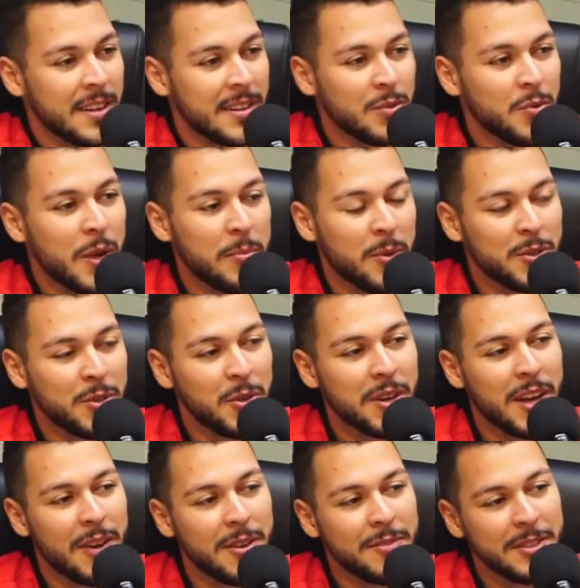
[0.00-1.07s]
No, no é...
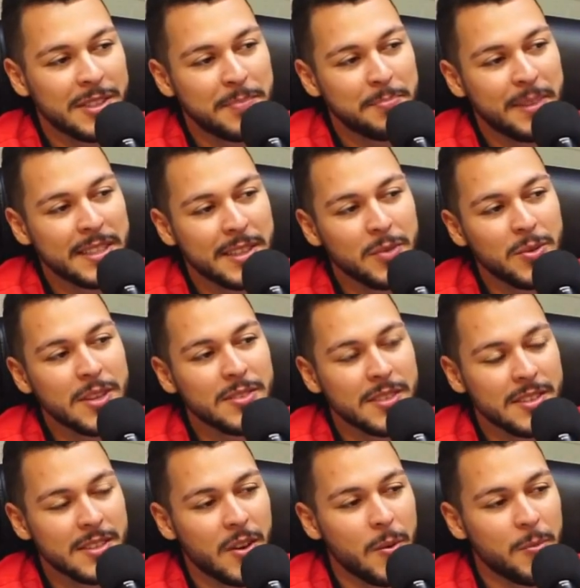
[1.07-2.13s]
emocional. E você pensa duas
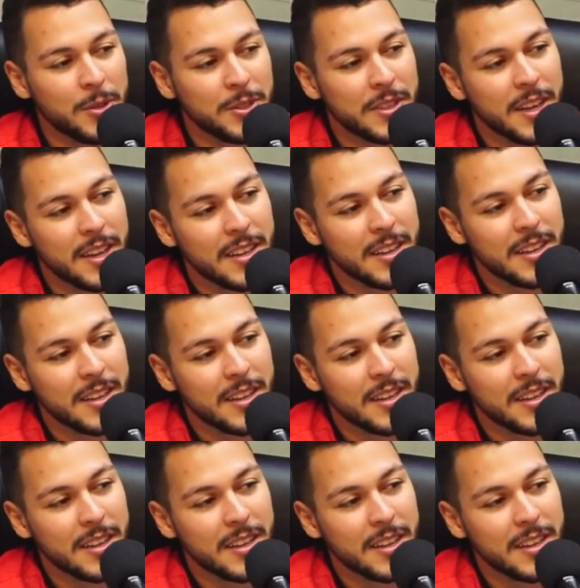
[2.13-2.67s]
vezes ao só apostar.